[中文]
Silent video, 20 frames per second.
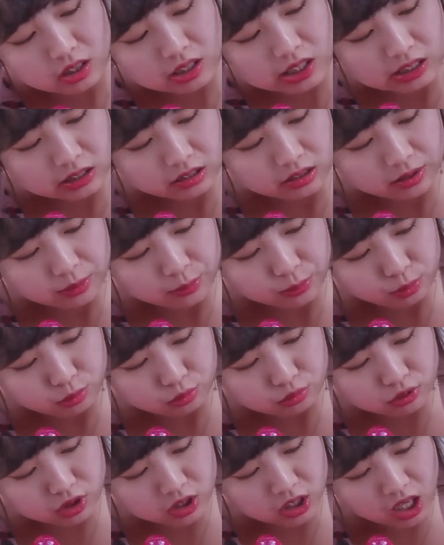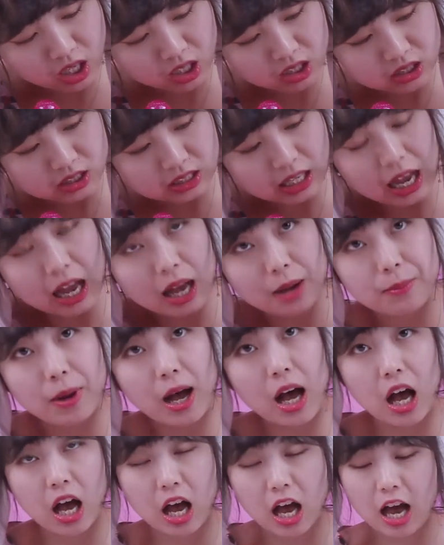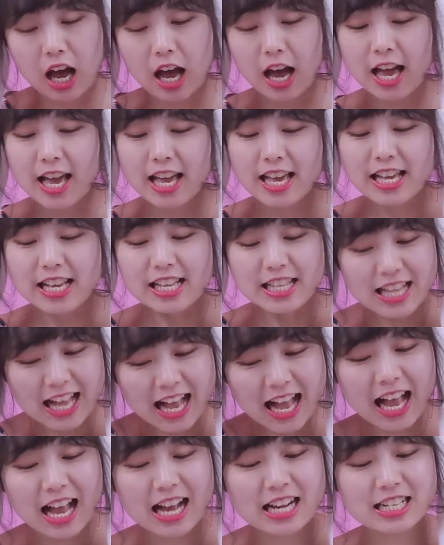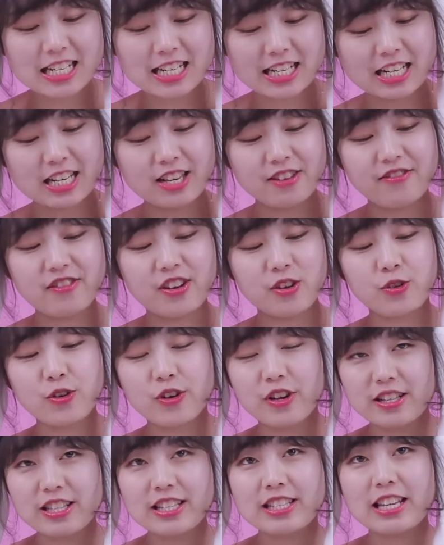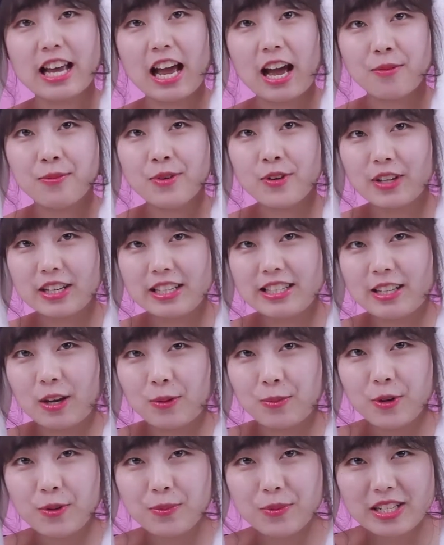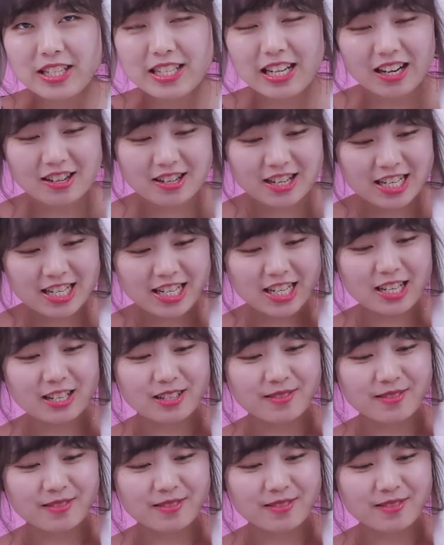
这个也不是很大嘛，那是因为月月姐姐还没有给小朋友们展示。